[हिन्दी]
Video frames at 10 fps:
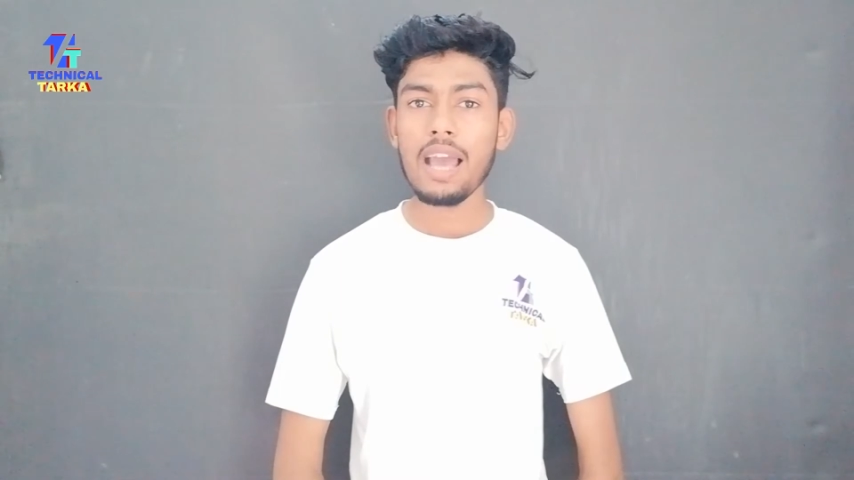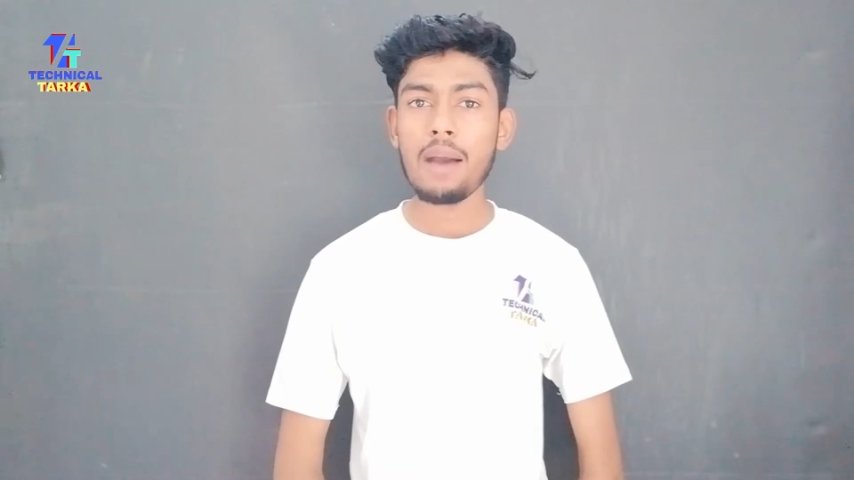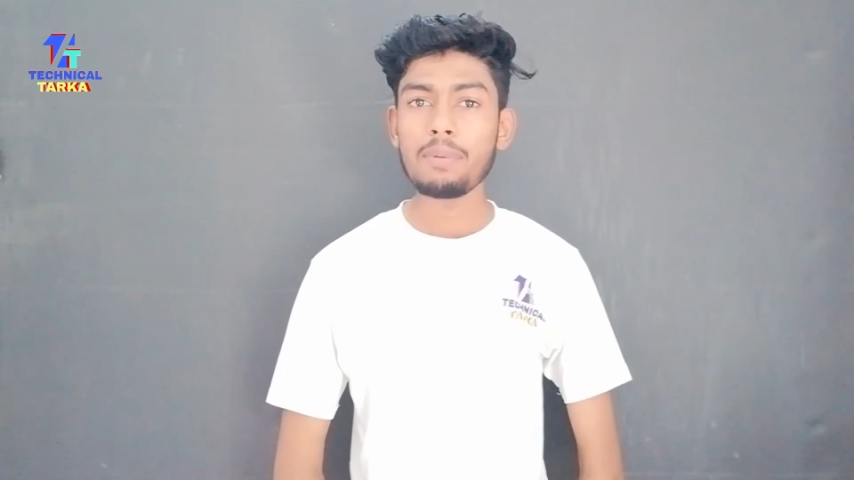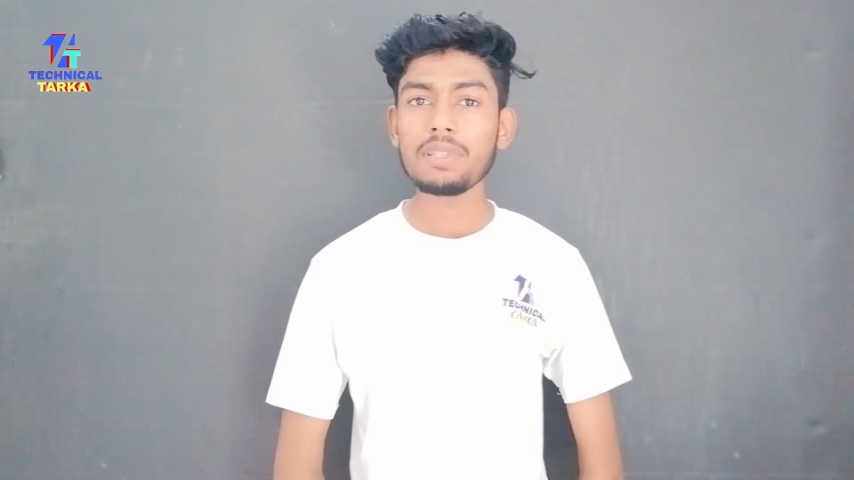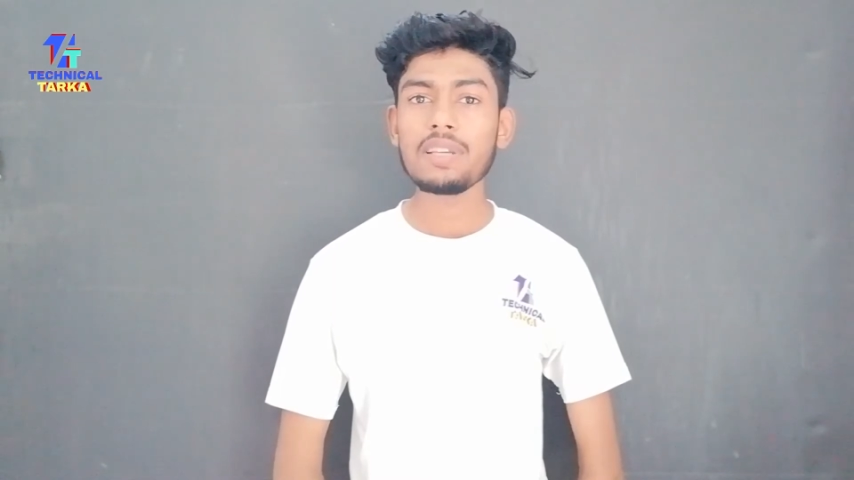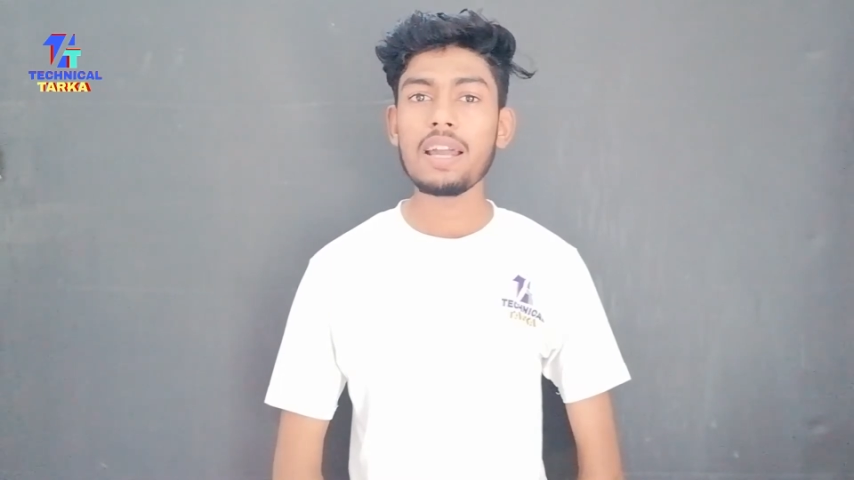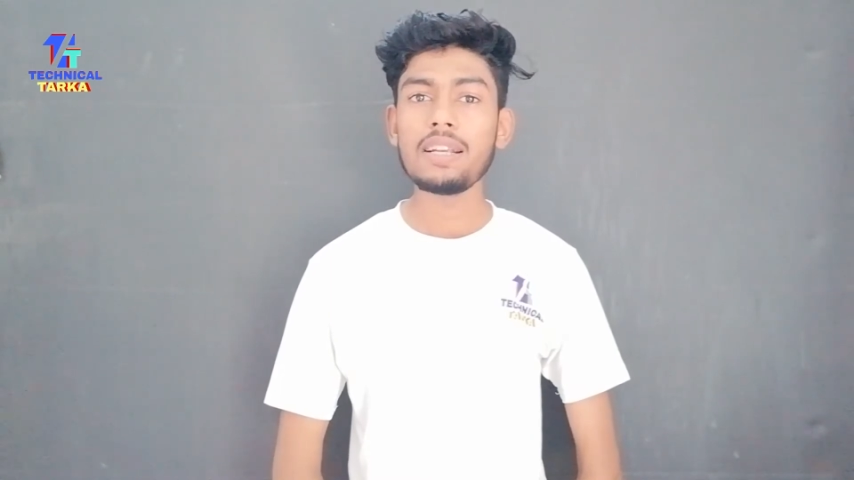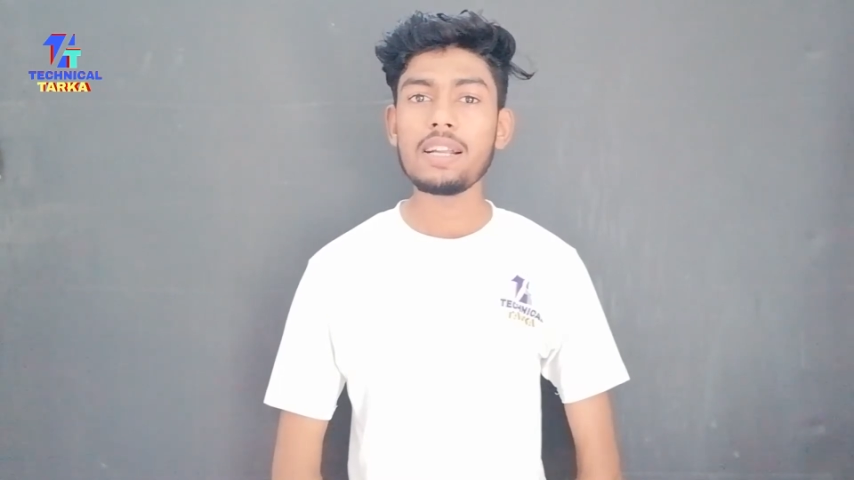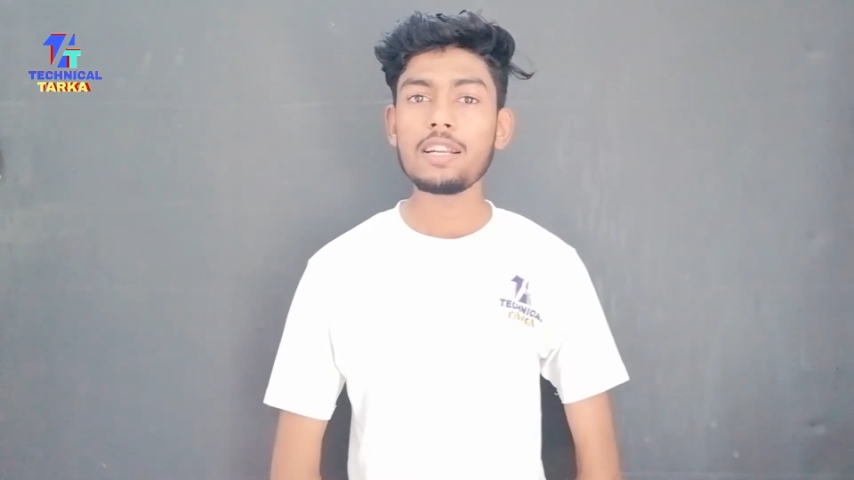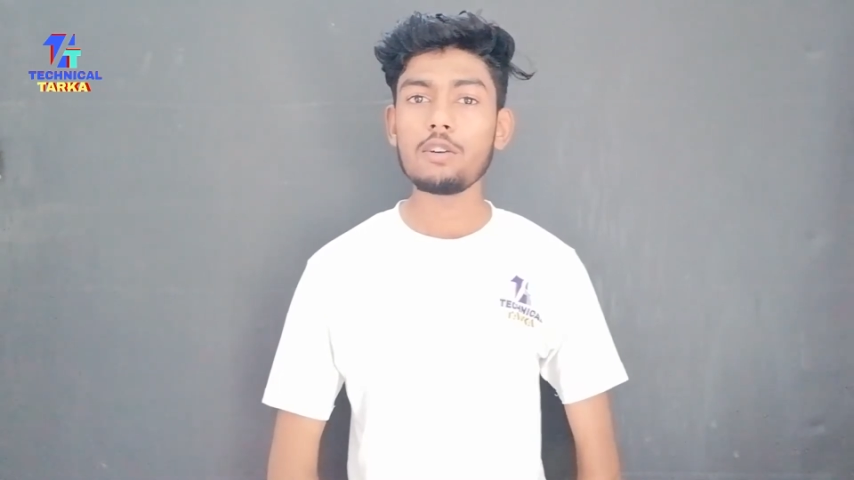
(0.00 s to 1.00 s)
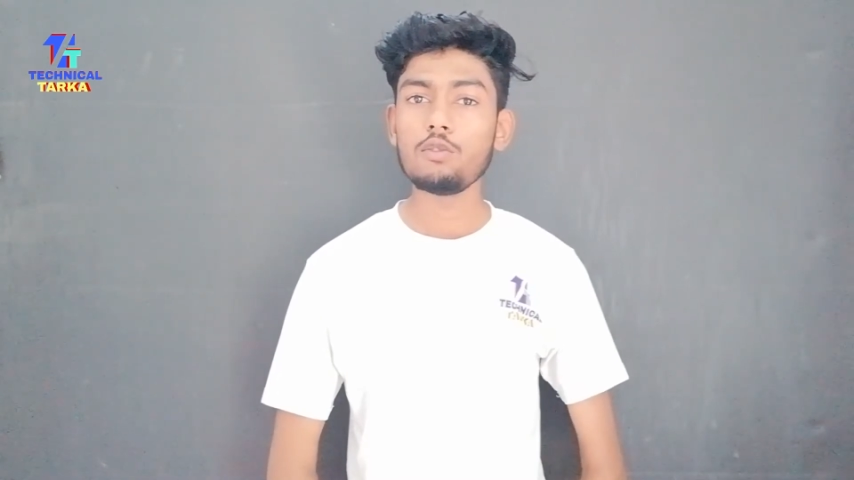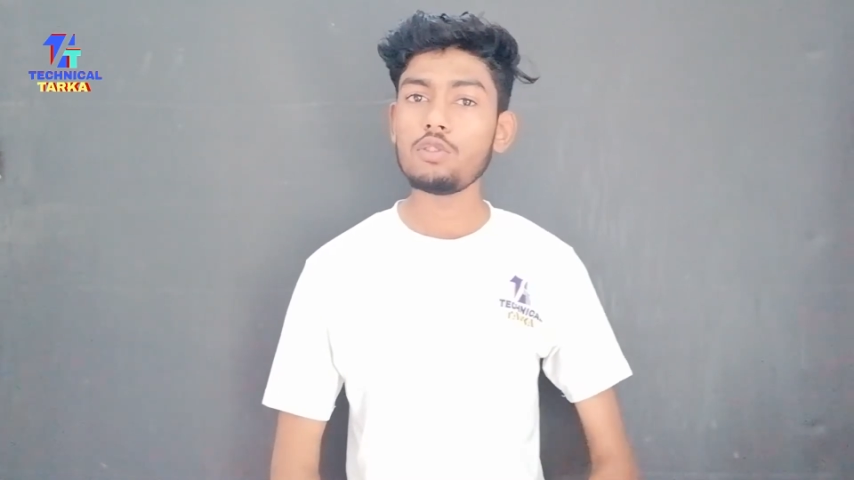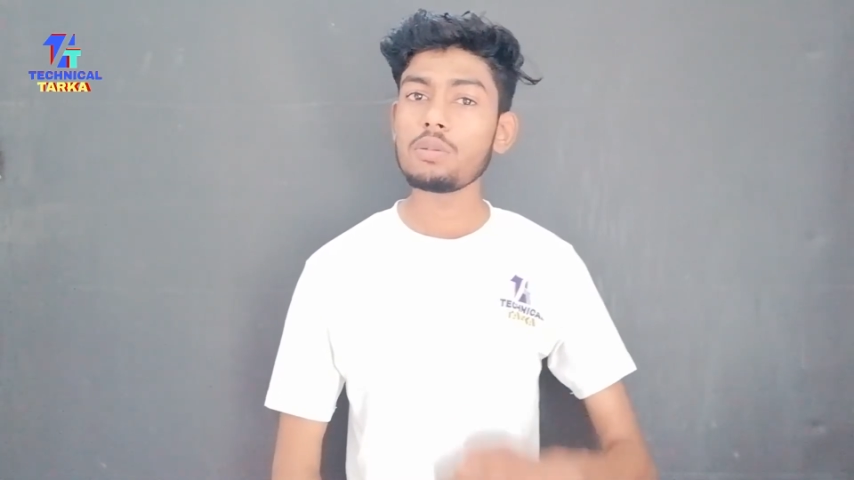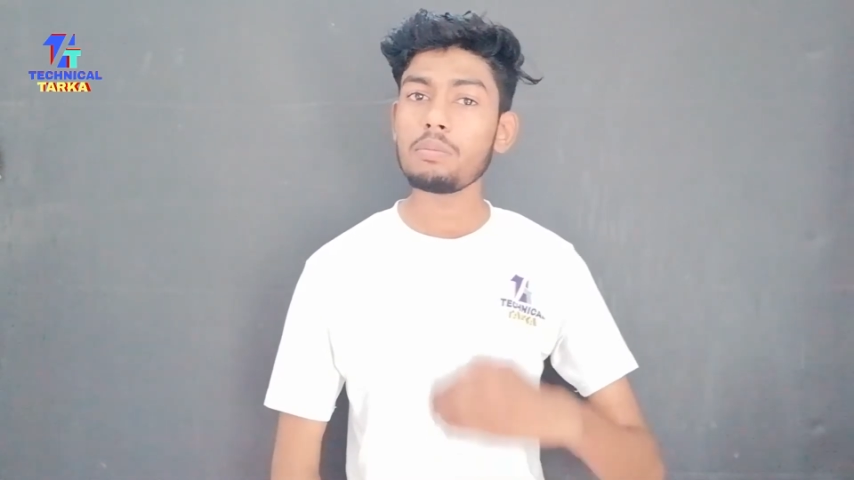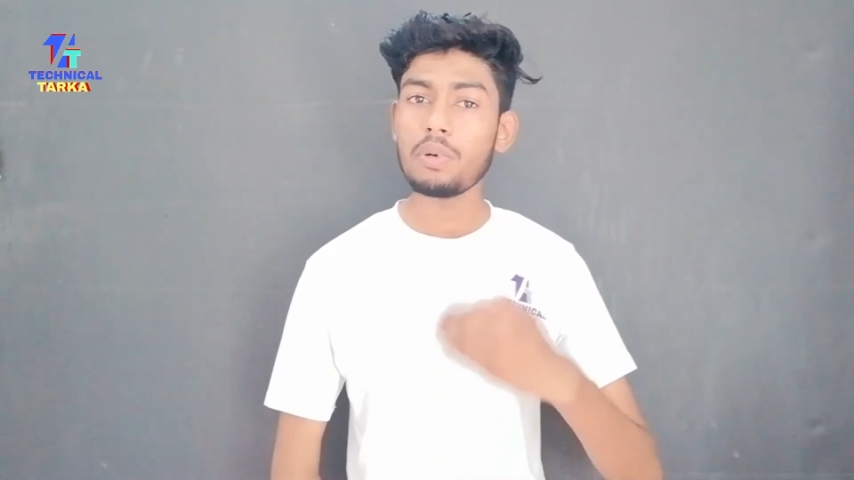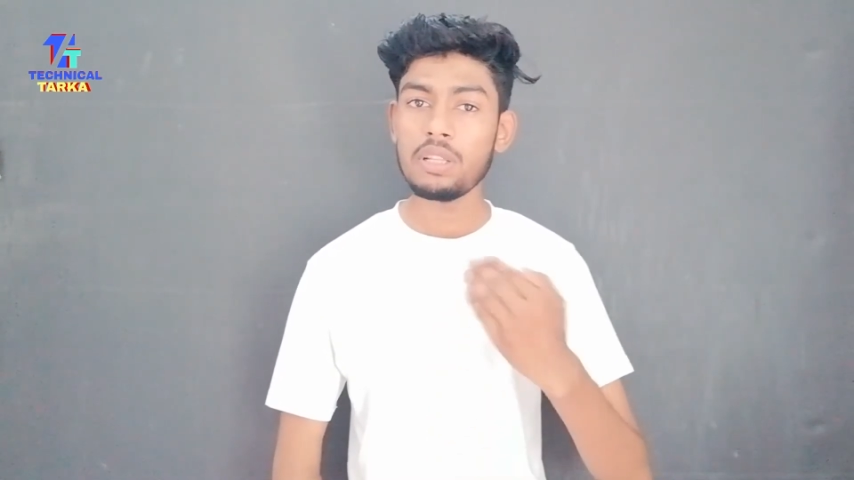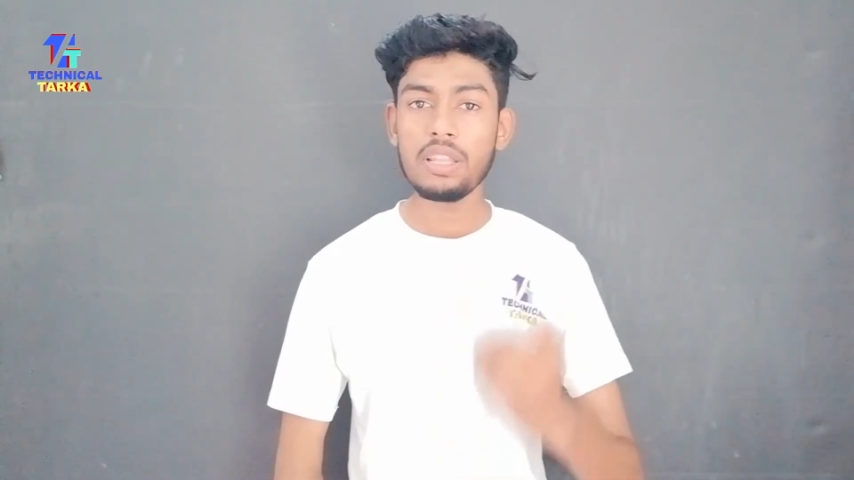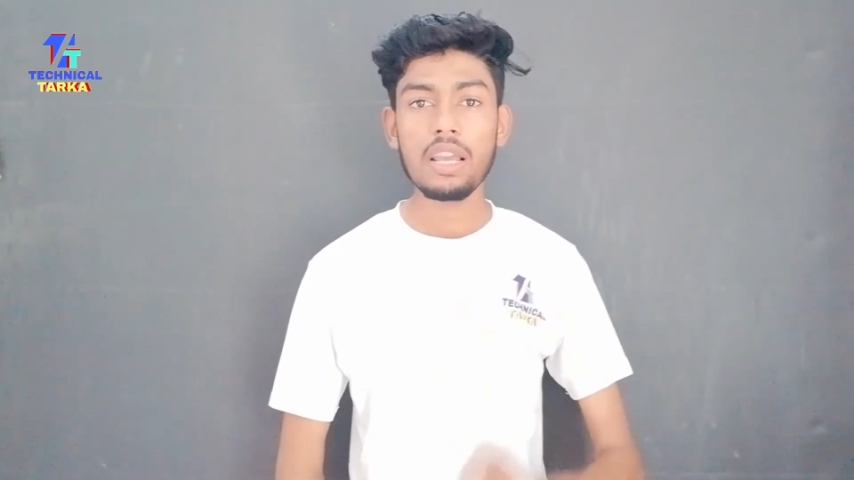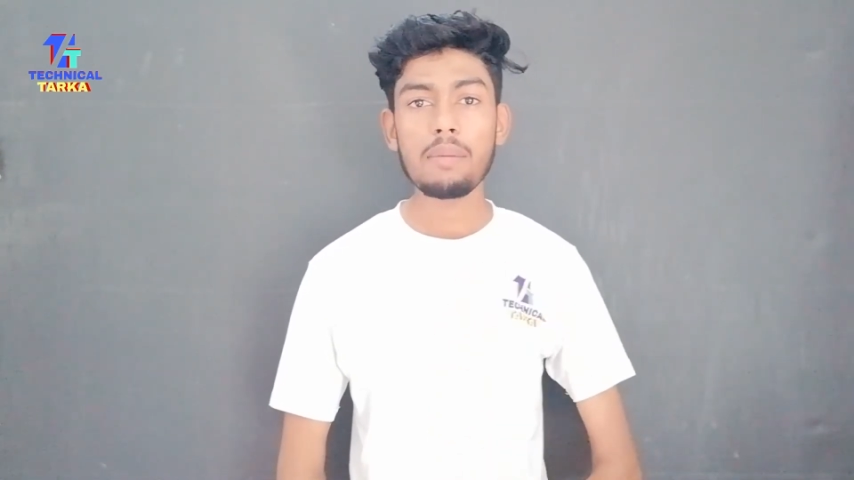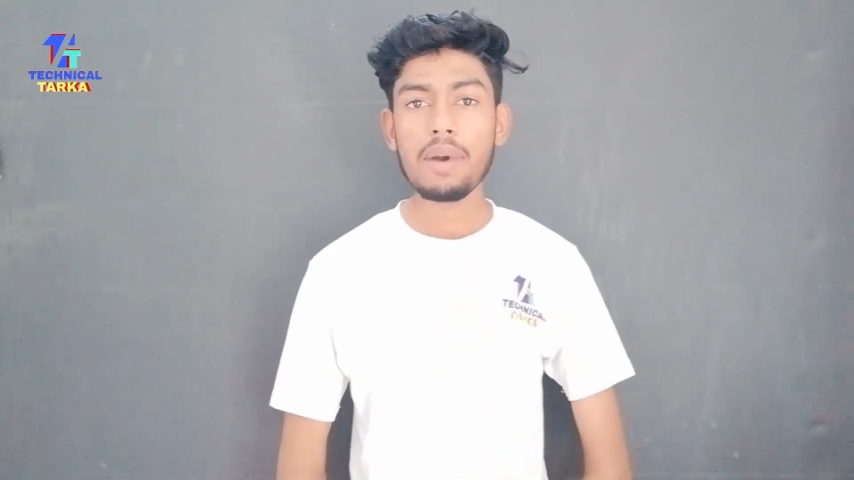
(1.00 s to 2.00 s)
आपके सारे डाटा उस
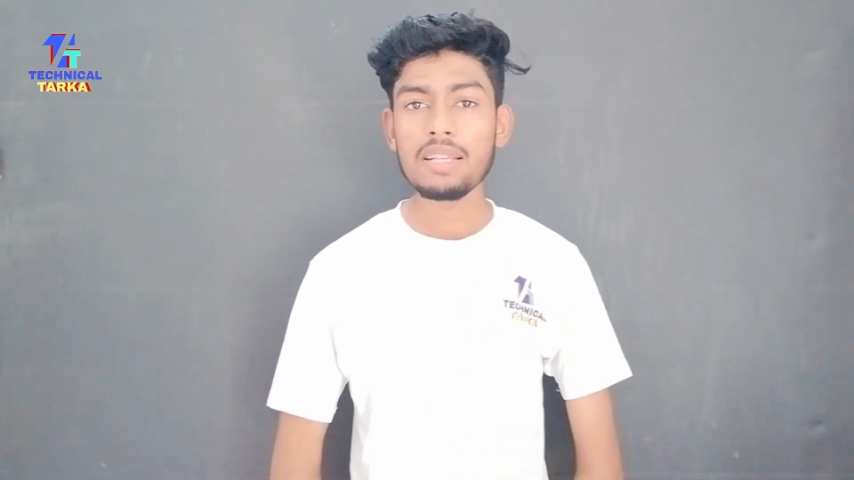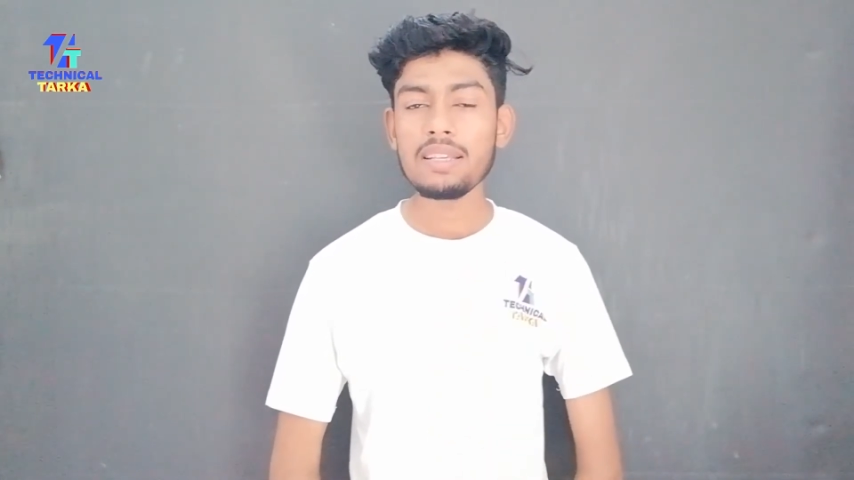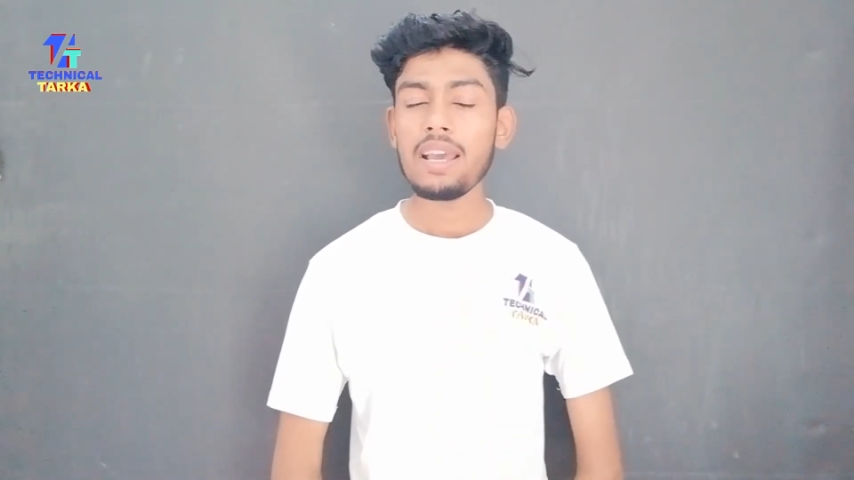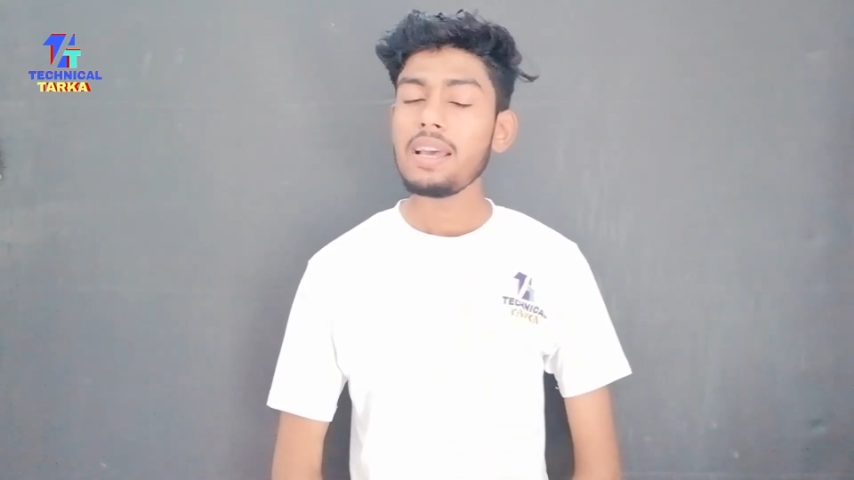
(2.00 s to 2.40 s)
बदले के बाद